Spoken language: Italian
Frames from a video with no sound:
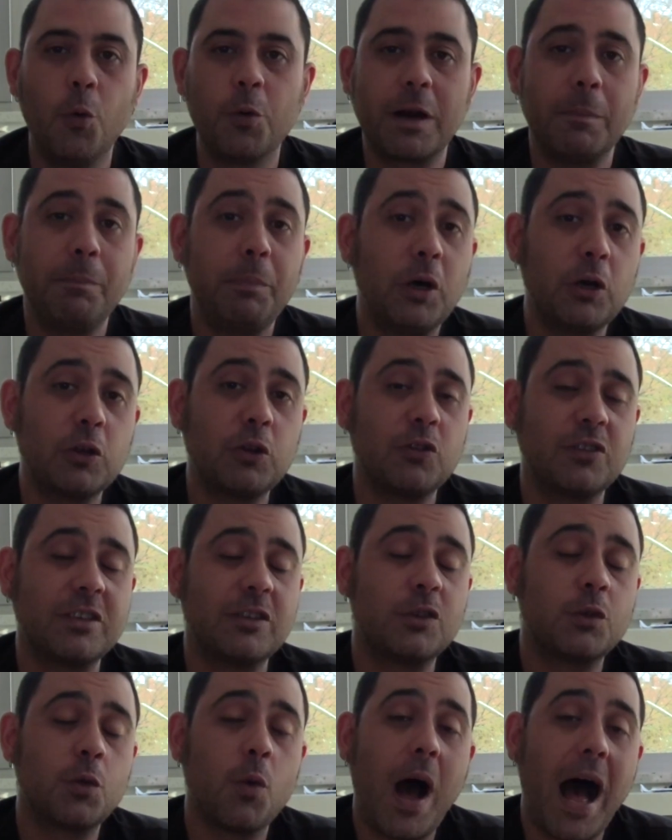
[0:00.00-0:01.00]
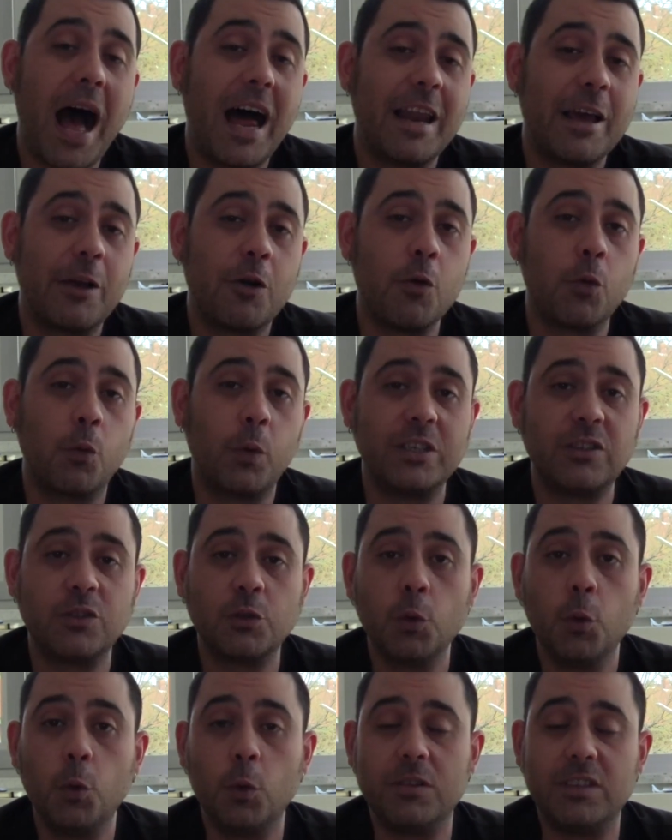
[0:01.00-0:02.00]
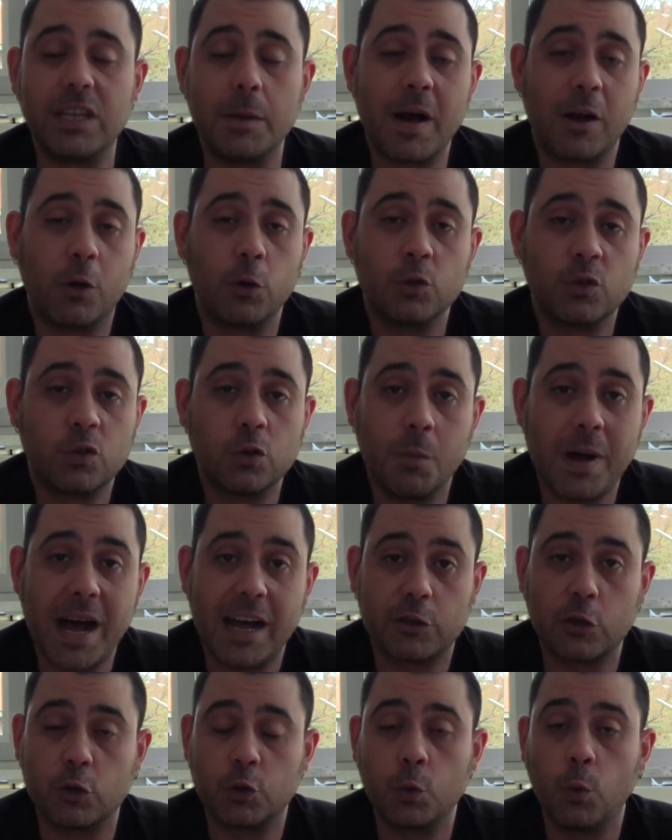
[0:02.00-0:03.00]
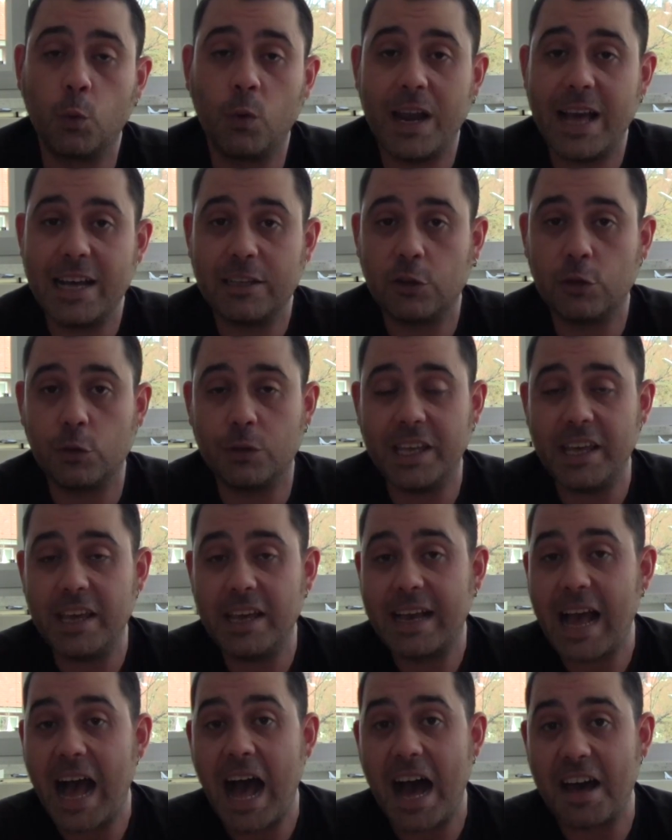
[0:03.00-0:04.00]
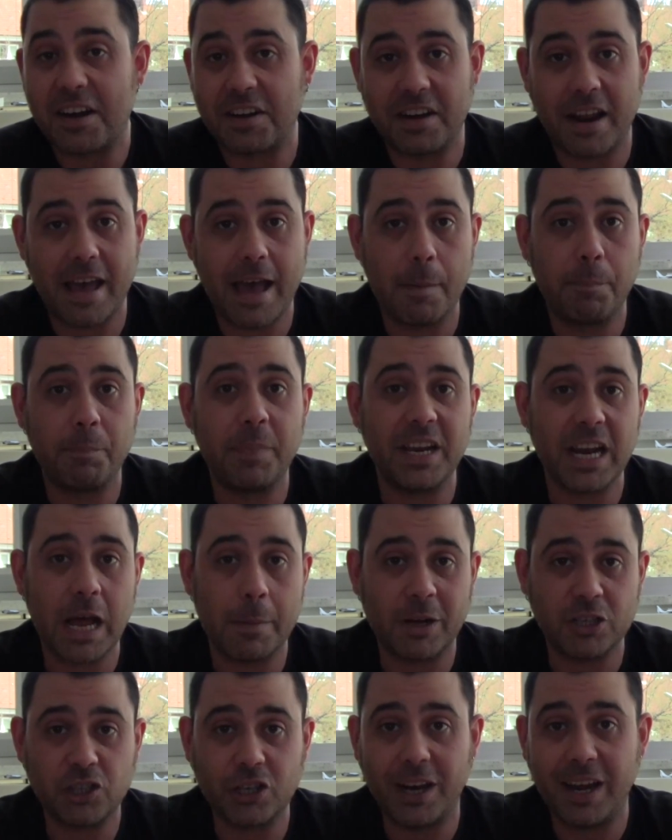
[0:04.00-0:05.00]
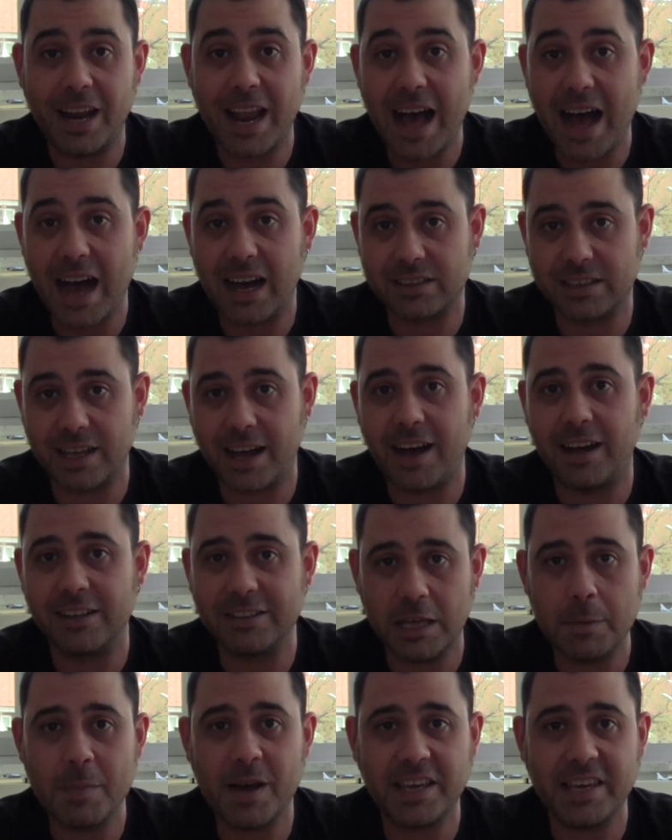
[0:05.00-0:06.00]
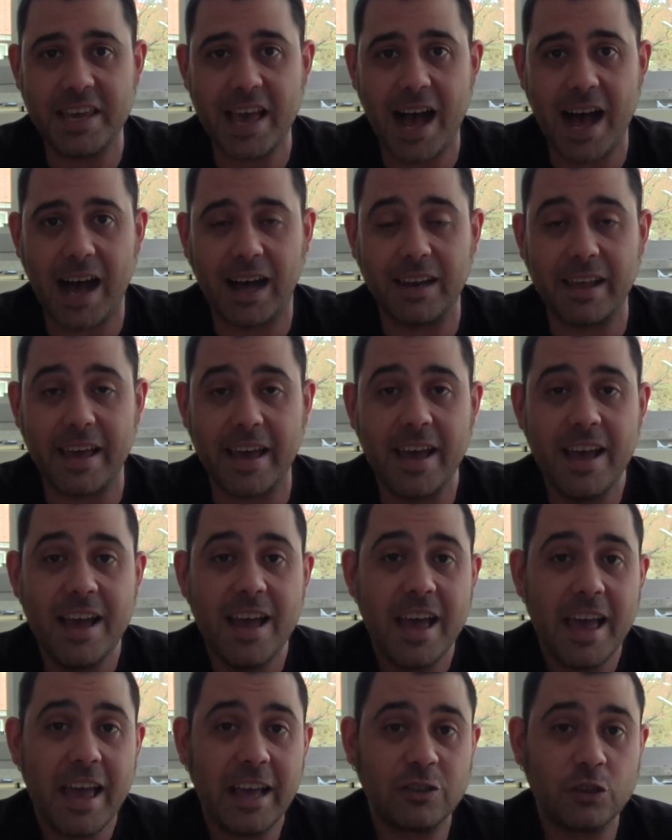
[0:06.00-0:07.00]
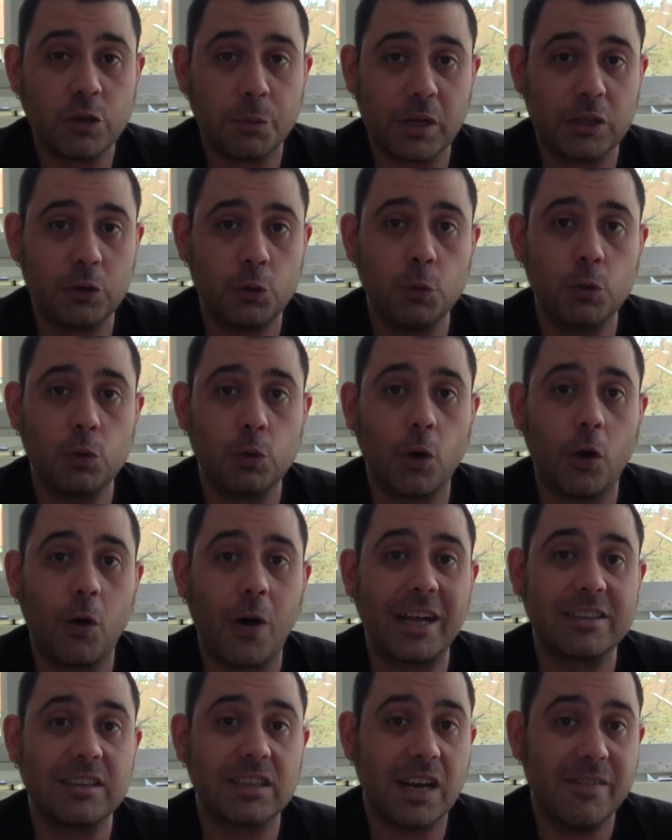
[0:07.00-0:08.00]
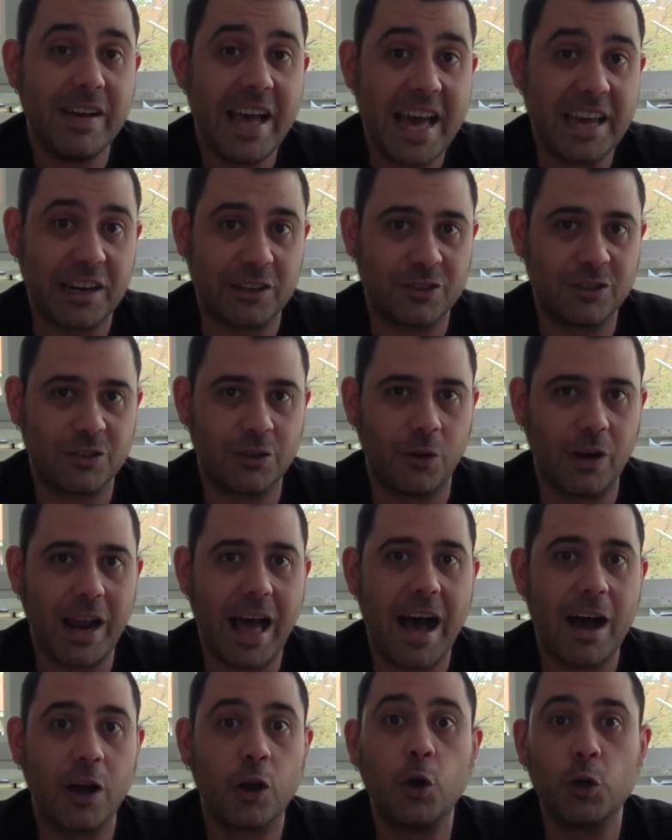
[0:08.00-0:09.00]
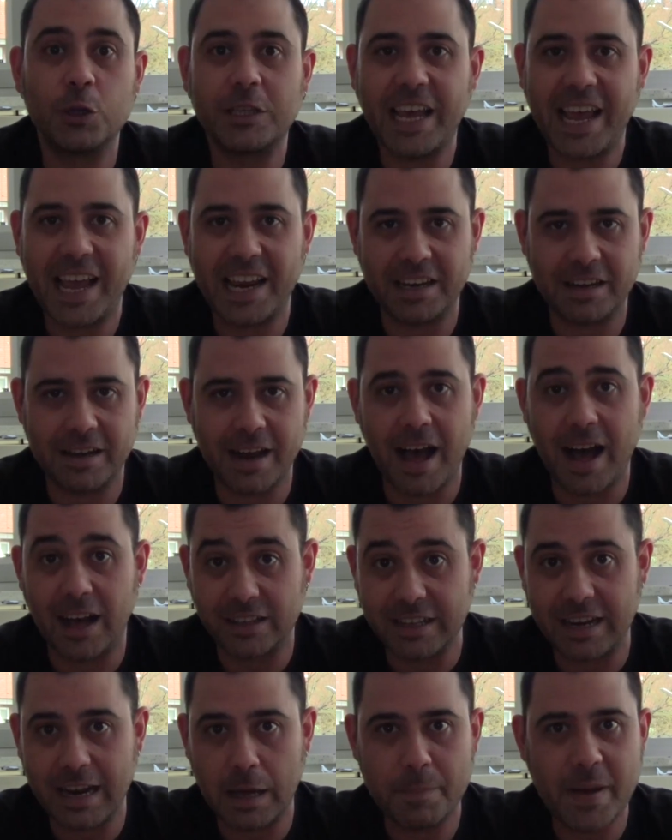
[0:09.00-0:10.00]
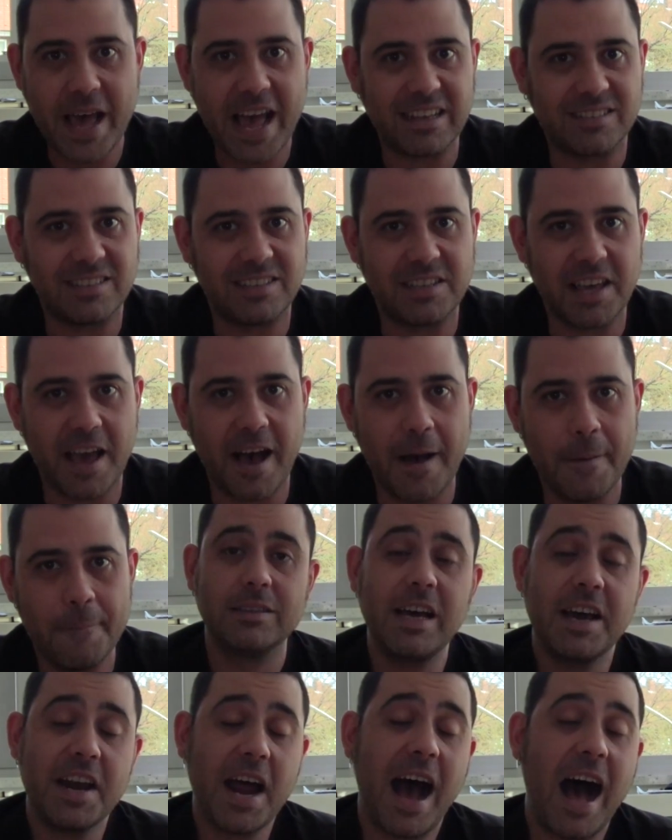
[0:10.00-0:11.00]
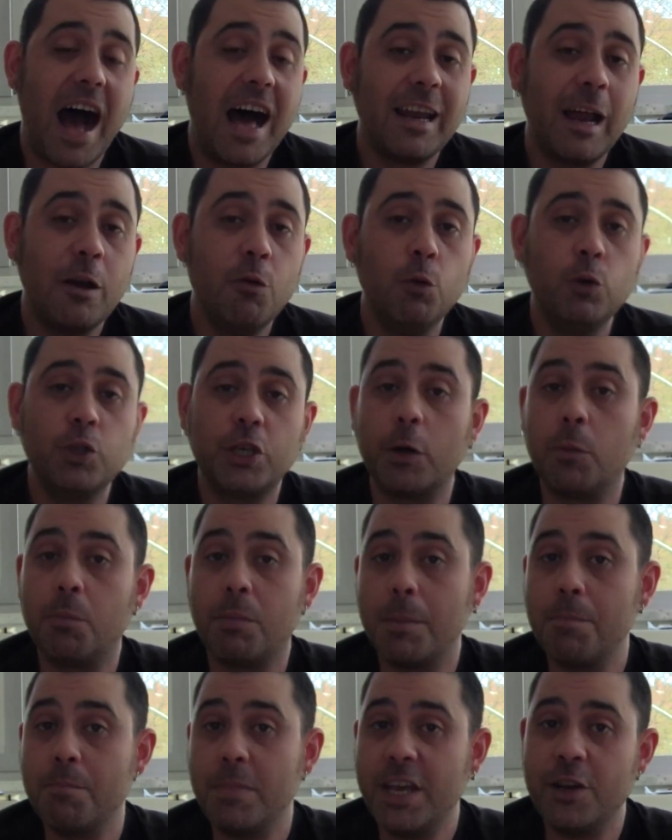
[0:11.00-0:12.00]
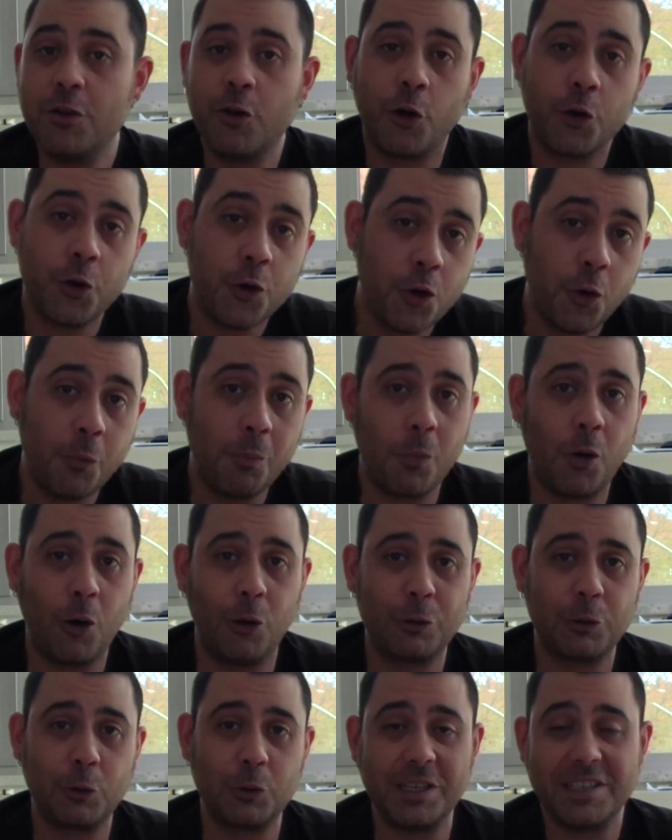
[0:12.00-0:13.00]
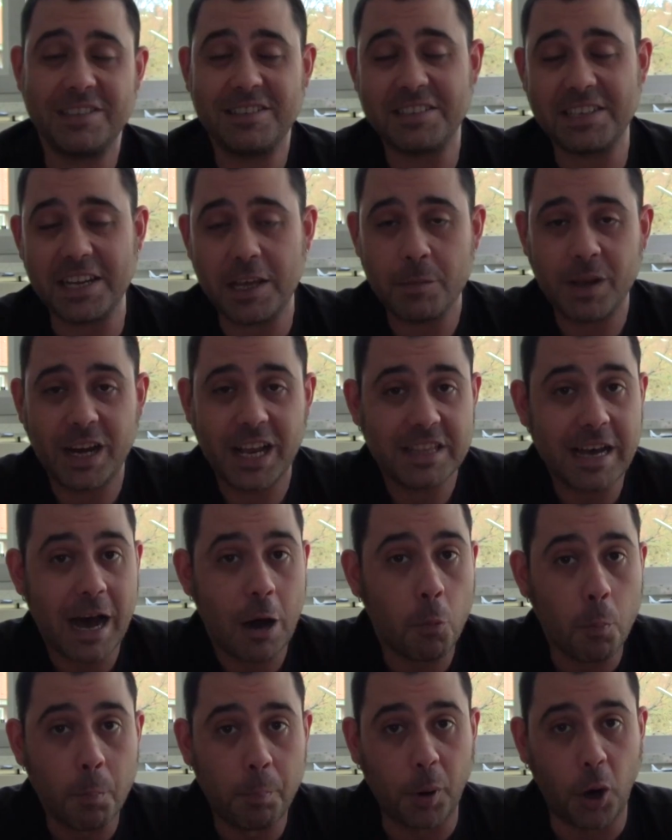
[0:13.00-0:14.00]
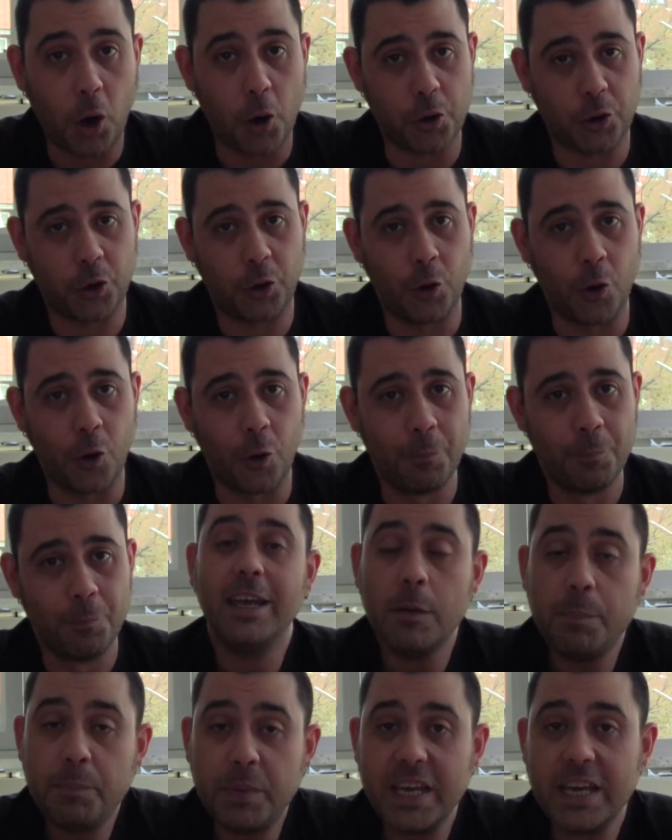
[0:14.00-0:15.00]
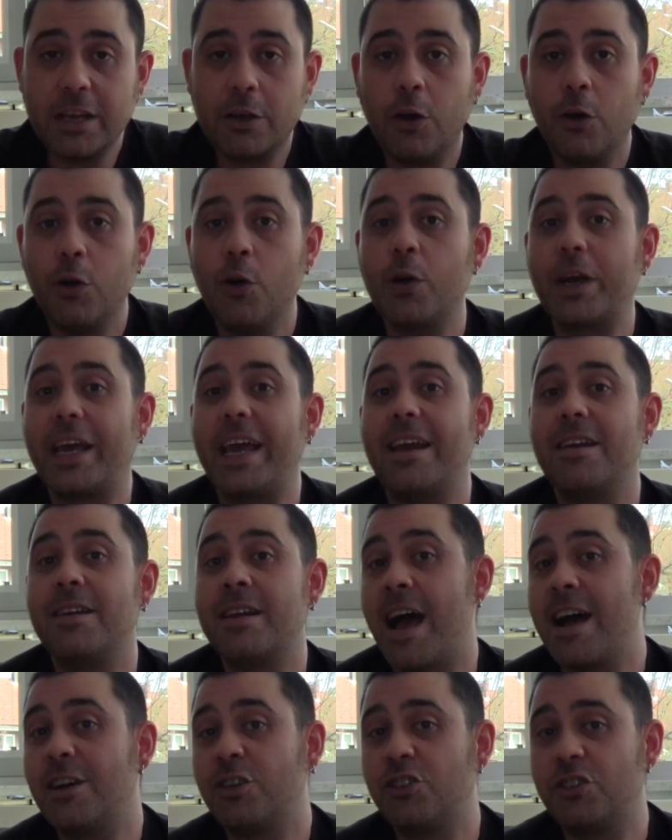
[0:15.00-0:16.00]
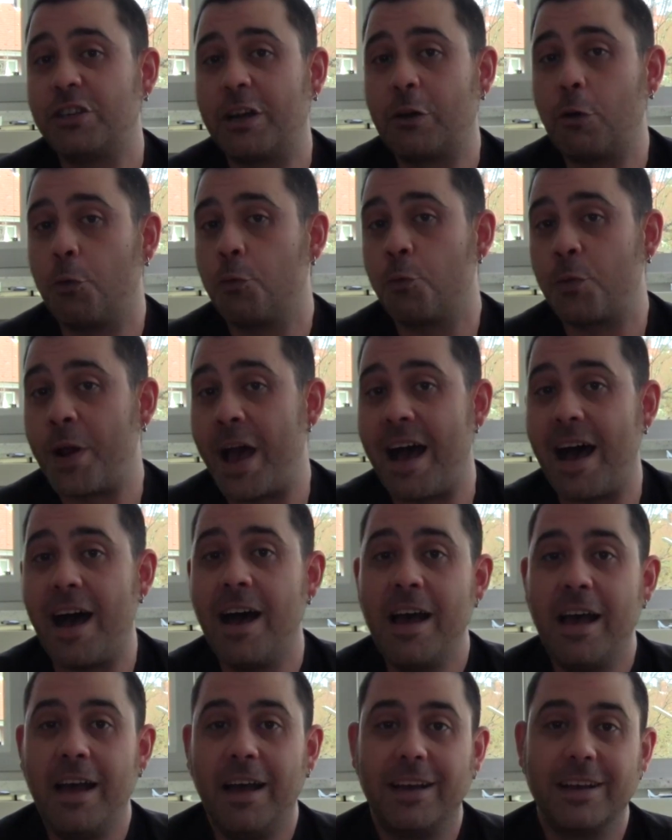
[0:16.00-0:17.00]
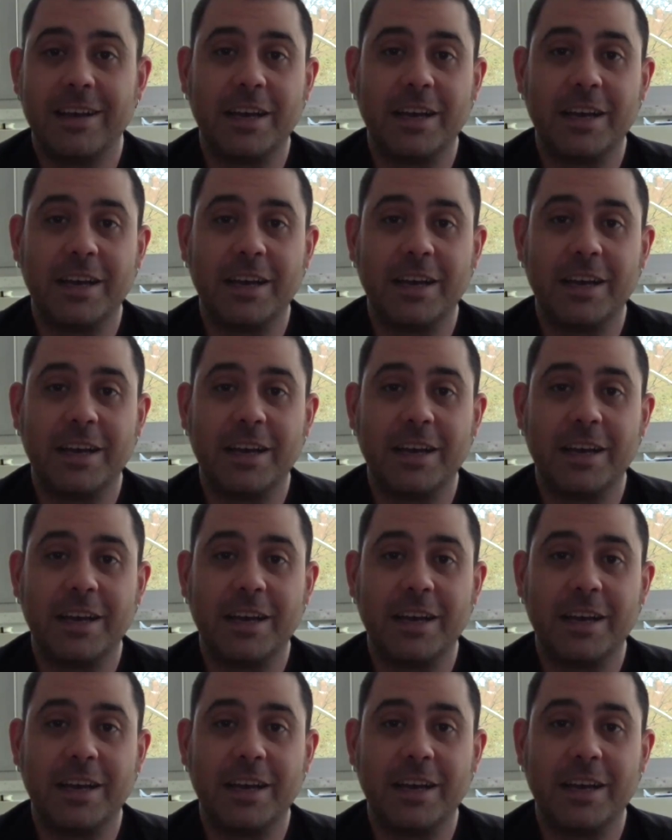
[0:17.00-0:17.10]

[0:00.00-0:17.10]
Un rapporto sessuale con quest'ultima consumato su un letto di carne appena macellata, di maiale e soprattutto attraverso la cotenna della bestia darà alla luce un bambino non molto dissimile da un porco. Il piccolo che nasce con una